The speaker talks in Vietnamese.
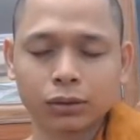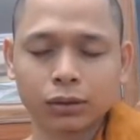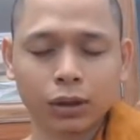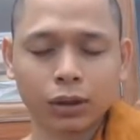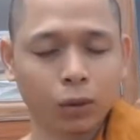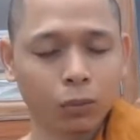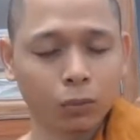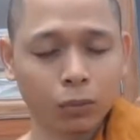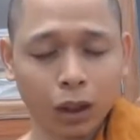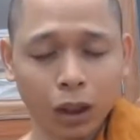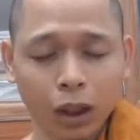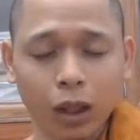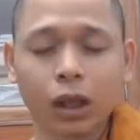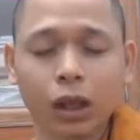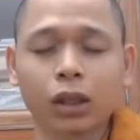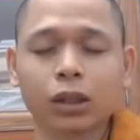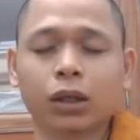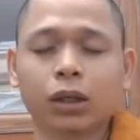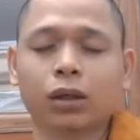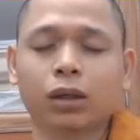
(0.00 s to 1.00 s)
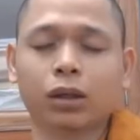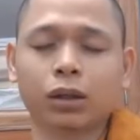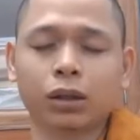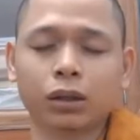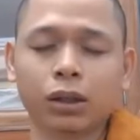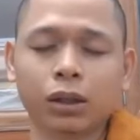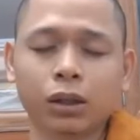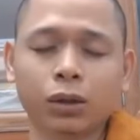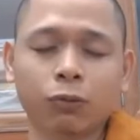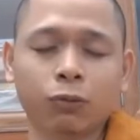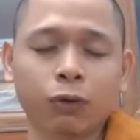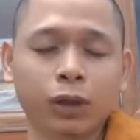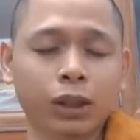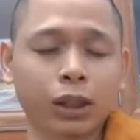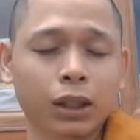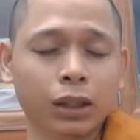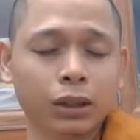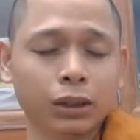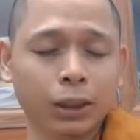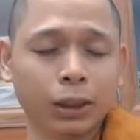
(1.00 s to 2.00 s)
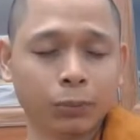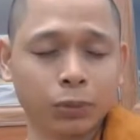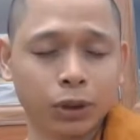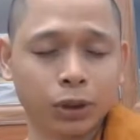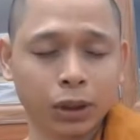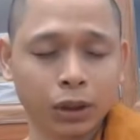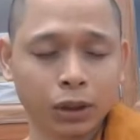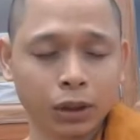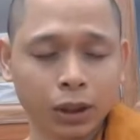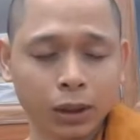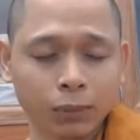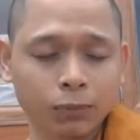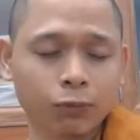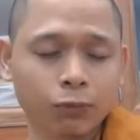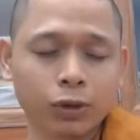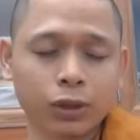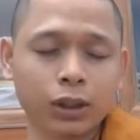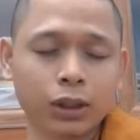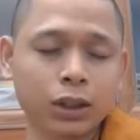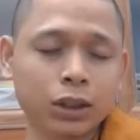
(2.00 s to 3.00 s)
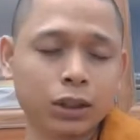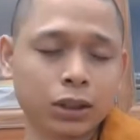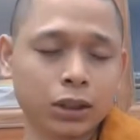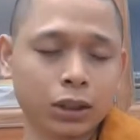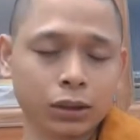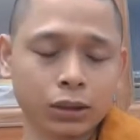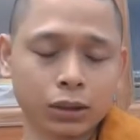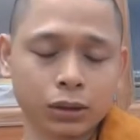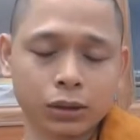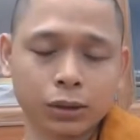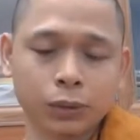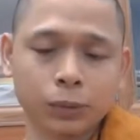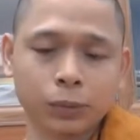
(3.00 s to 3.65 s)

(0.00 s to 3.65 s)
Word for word: không ở đó thì cũng phải đến gặp trực tiếp vị thiền sư